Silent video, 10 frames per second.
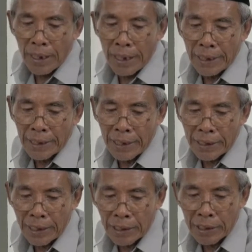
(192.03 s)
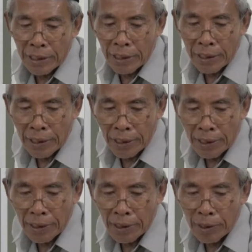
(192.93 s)
lah nalikan ini
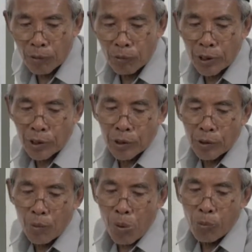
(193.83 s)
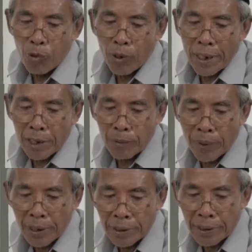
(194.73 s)
wis mulai
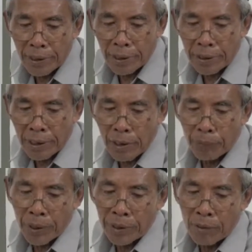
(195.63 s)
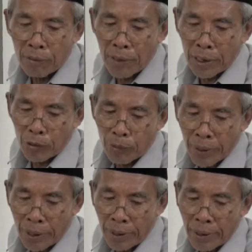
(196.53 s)
mancing daripada waktu
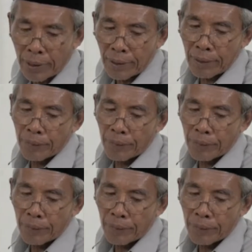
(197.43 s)
balik